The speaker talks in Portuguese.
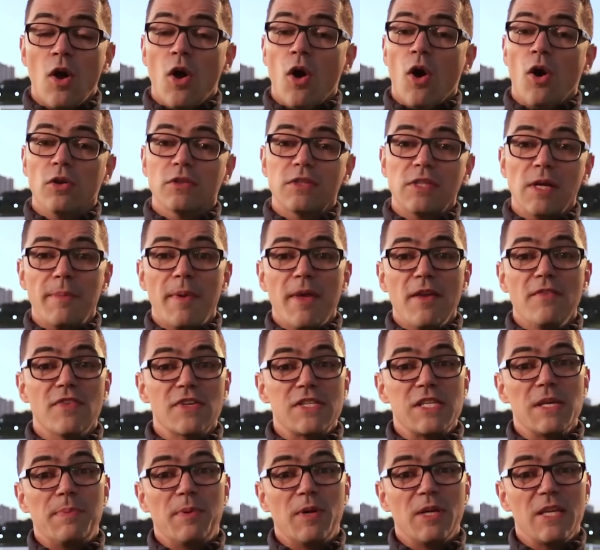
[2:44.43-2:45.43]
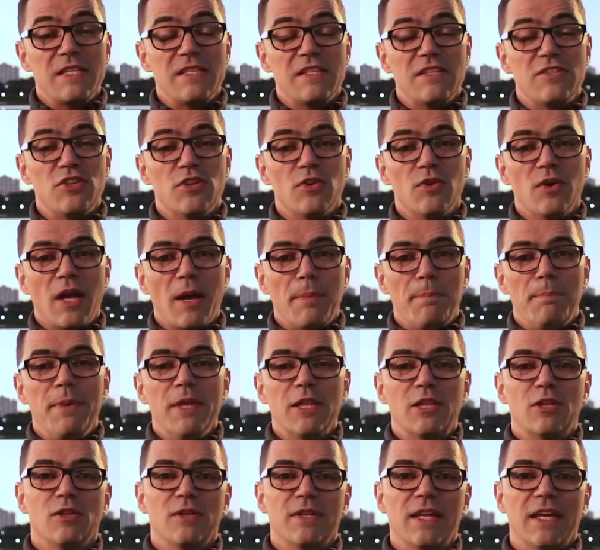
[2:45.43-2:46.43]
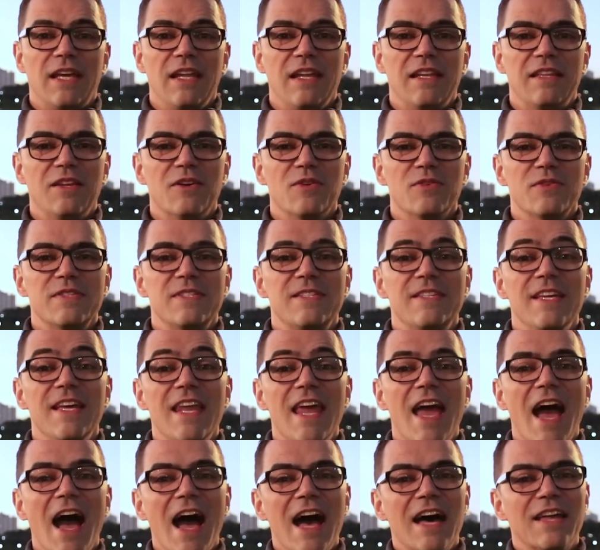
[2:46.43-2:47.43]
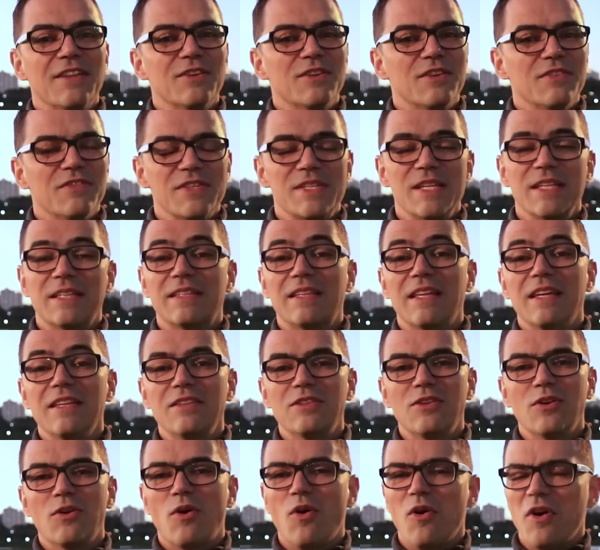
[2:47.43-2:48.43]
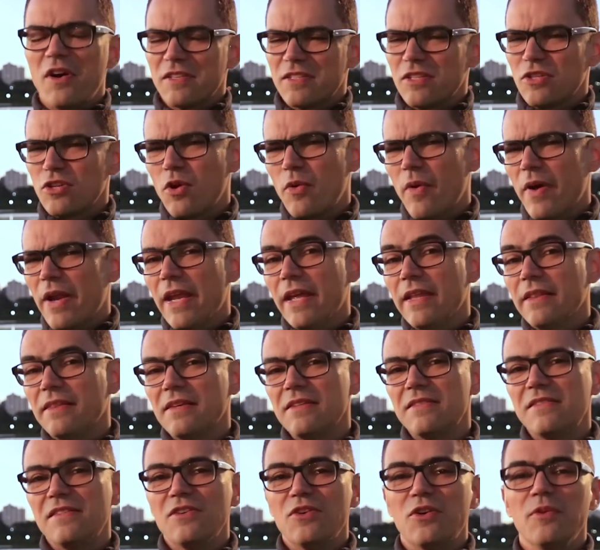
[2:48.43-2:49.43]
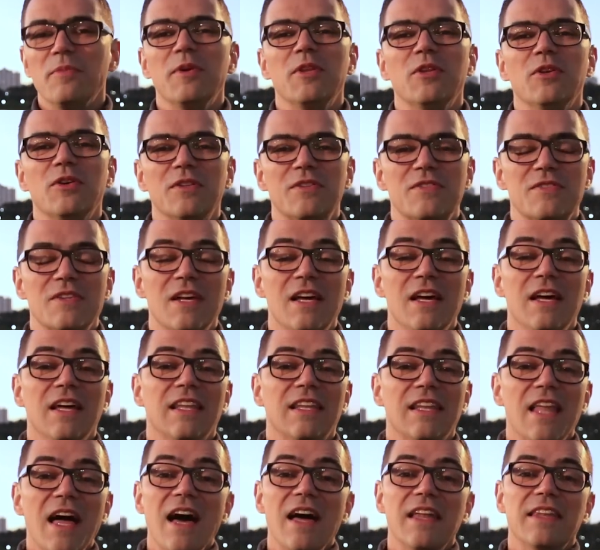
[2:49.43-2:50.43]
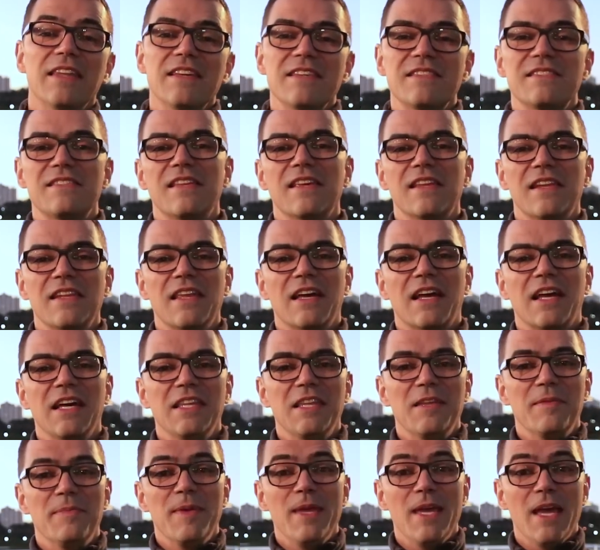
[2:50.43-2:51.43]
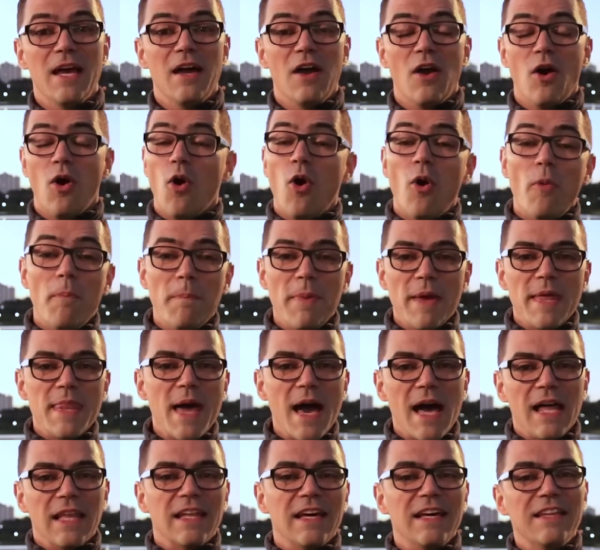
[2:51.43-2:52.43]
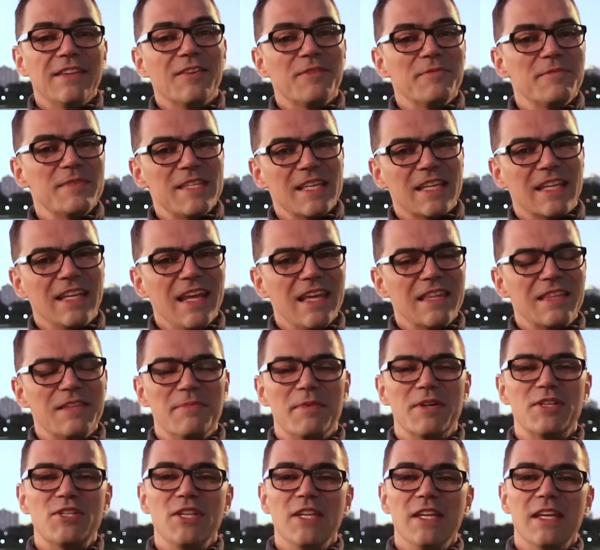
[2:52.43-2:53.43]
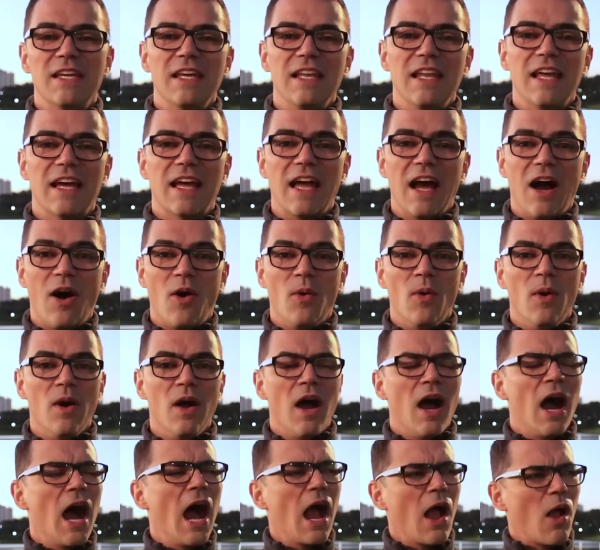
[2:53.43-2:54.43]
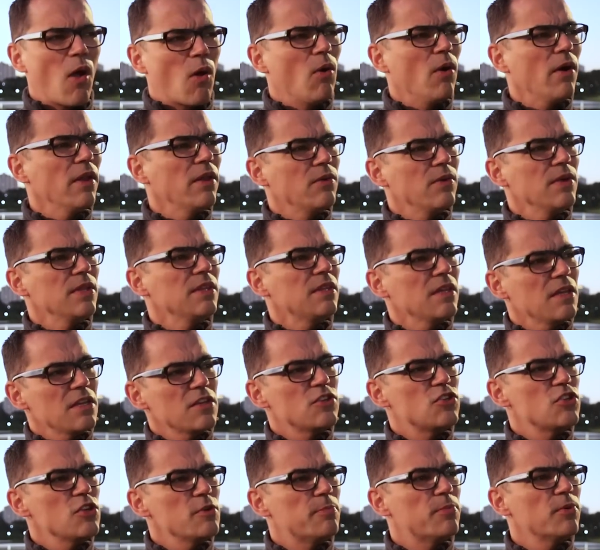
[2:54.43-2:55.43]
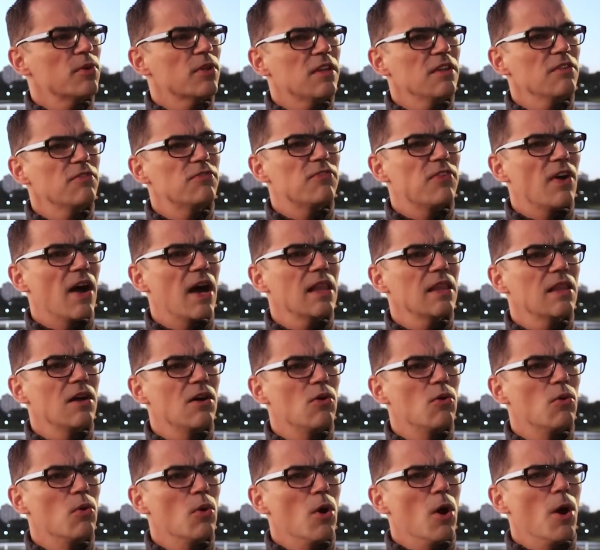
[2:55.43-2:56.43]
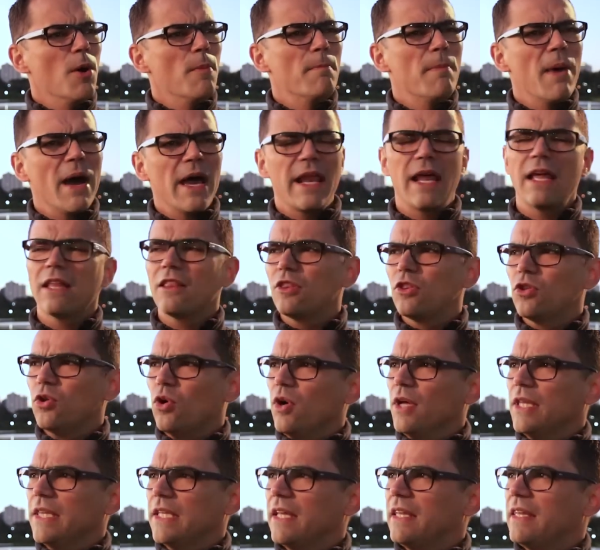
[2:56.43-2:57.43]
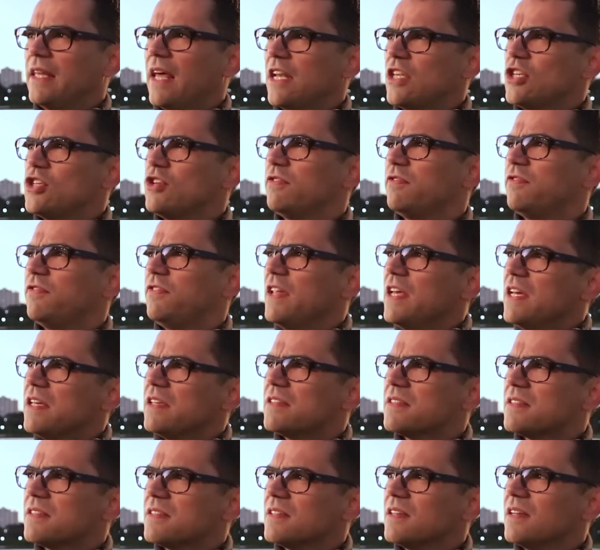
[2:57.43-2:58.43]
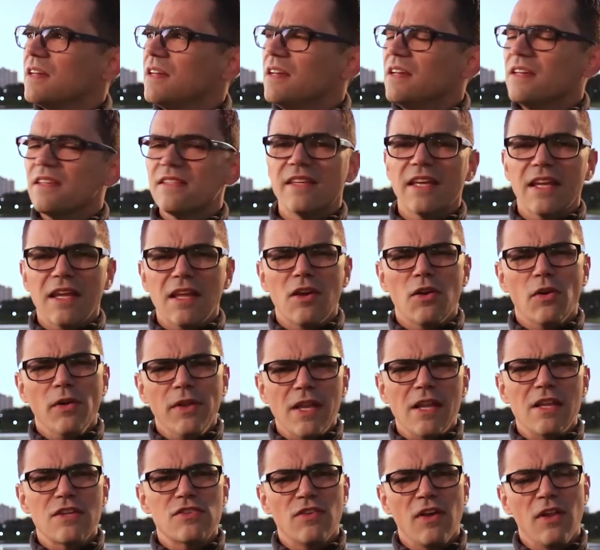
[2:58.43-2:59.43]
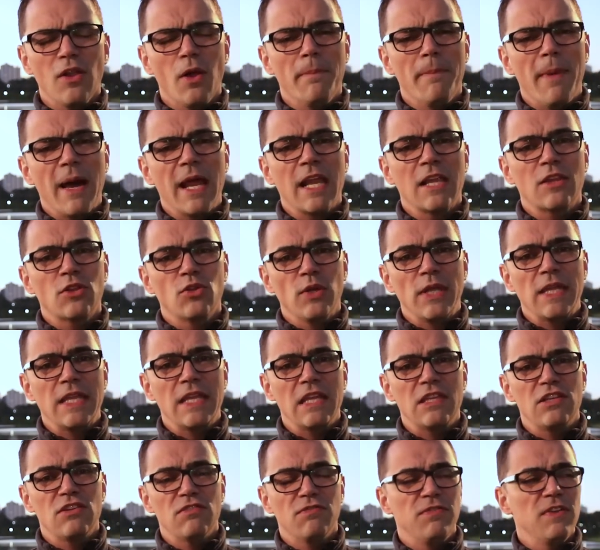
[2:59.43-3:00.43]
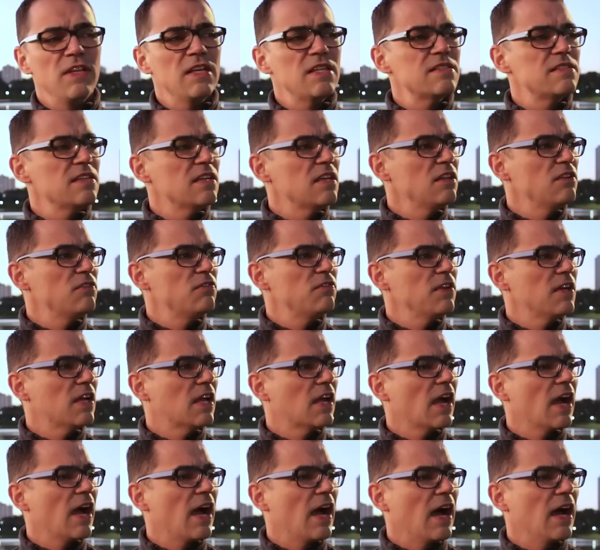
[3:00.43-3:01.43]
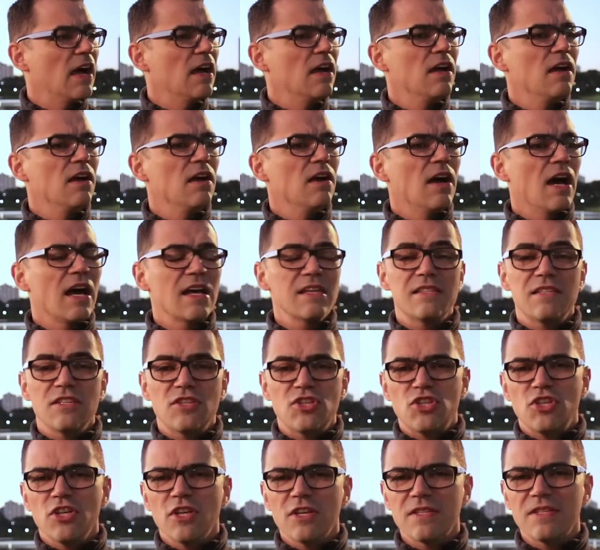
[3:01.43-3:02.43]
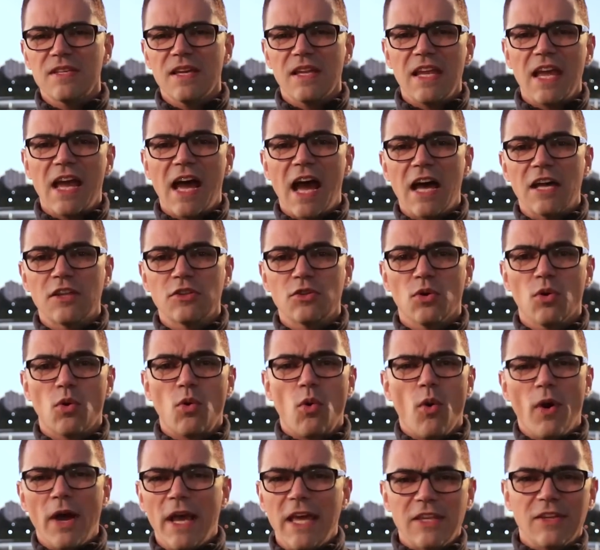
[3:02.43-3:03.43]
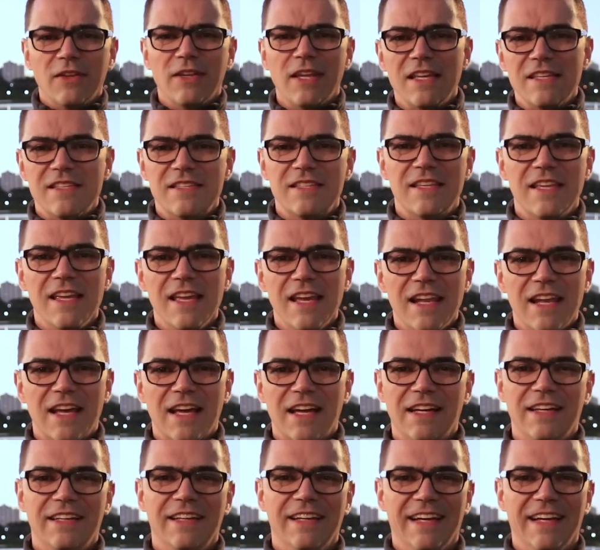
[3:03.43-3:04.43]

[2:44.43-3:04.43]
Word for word: Ou também você pode assistir um capítulo daquele teu seriado que você tanto gosta de 45 minutos lá na esteira da academia ou pedalando a bicicleta. Imagine que legal. Agora eu entendi por que falam maratona Netflix. Será que quando eles falam maratona Netflix significa assistir seriado correndo na esteira?